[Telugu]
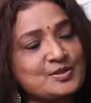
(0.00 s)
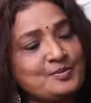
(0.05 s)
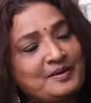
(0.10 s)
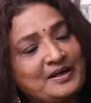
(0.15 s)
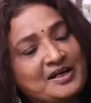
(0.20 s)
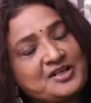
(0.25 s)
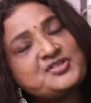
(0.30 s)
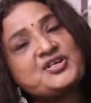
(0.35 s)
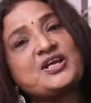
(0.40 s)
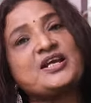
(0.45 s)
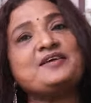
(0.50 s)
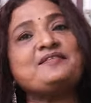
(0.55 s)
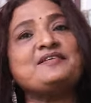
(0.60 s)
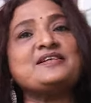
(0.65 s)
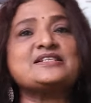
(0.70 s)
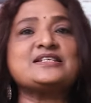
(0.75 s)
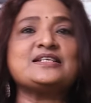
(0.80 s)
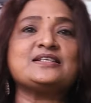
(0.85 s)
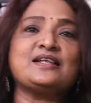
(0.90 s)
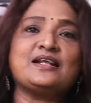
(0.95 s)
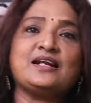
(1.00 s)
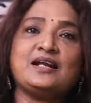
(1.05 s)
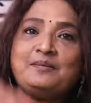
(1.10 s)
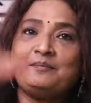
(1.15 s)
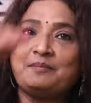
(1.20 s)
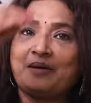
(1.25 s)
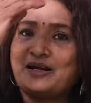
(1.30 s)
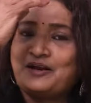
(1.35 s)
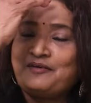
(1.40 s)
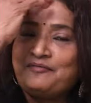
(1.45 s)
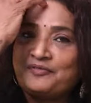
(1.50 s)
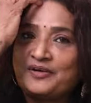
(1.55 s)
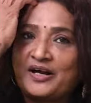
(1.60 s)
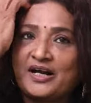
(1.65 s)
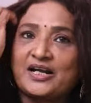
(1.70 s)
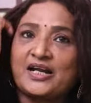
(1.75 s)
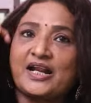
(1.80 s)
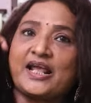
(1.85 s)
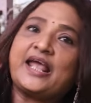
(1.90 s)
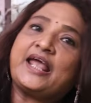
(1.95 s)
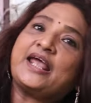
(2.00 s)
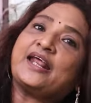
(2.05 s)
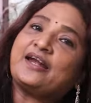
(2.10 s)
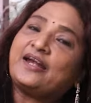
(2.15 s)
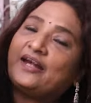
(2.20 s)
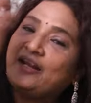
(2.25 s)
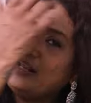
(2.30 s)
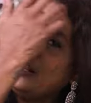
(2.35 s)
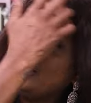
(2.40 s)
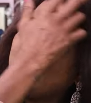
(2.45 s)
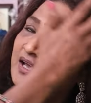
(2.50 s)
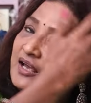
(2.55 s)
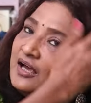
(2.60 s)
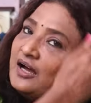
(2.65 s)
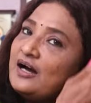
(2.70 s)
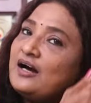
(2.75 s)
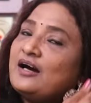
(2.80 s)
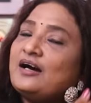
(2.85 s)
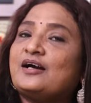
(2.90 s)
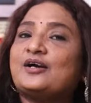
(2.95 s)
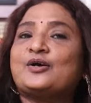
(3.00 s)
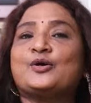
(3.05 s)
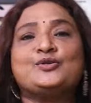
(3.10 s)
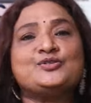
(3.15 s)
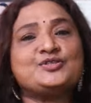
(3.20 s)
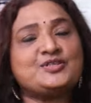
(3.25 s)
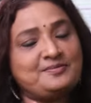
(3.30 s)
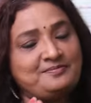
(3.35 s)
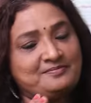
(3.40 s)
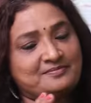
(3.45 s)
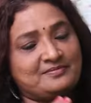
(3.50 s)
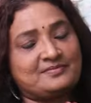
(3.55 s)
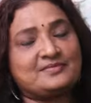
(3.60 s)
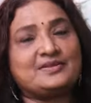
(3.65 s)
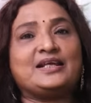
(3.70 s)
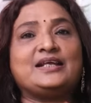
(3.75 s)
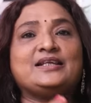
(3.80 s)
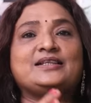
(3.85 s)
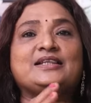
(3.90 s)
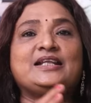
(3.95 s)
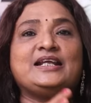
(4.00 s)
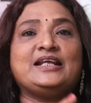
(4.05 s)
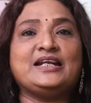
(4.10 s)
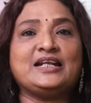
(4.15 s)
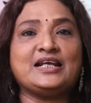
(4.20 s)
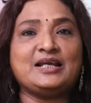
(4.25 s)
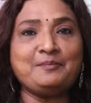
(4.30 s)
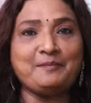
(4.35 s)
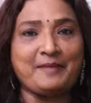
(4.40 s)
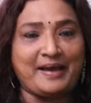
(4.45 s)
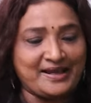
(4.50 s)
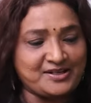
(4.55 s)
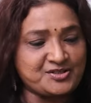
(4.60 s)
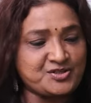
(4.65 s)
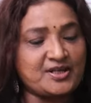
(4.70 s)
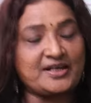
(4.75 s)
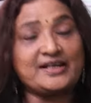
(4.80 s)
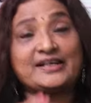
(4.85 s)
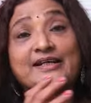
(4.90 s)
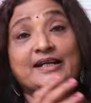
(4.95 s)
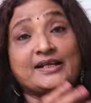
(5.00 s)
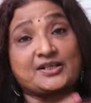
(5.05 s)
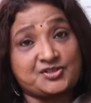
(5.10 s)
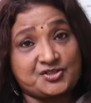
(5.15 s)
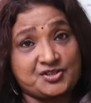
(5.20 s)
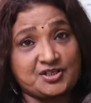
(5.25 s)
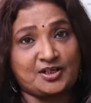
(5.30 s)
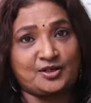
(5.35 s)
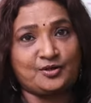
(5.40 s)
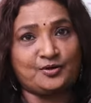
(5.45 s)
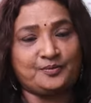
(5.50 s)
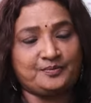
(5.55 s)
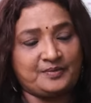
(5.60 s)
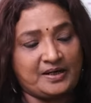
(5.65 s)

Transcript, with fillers: సో మనం చేయవలసిందల్లా మన ఫ్రంట్ హెయిర్ని కొంచెం దీనికి మ్యాచ్ అయ్యే టెక్స్చర్లో